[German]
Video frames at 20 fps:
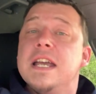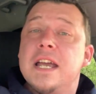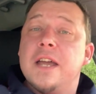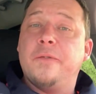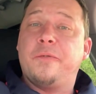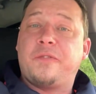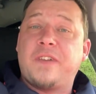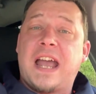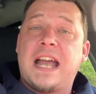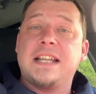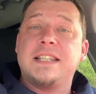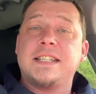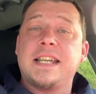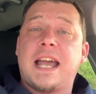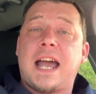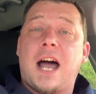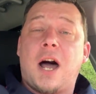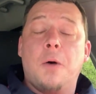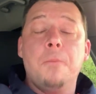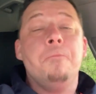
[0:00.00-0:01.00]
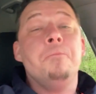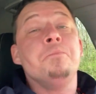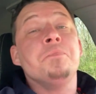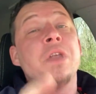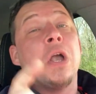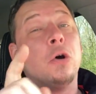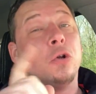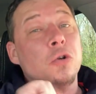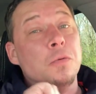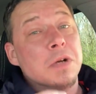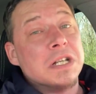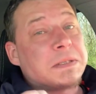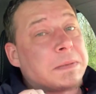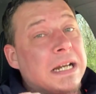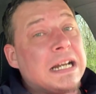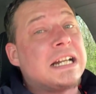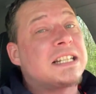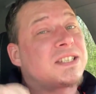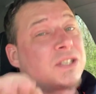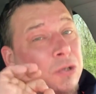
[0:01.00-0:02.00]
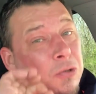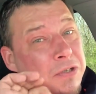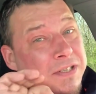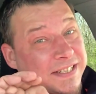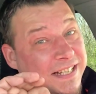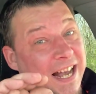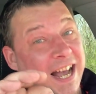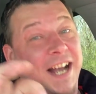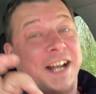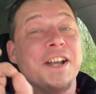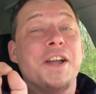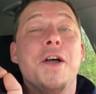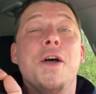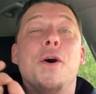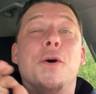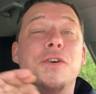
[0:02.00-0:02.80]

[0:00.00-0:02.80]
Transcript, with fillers: im Fernsehraum. Und nun muss man dazu sagen,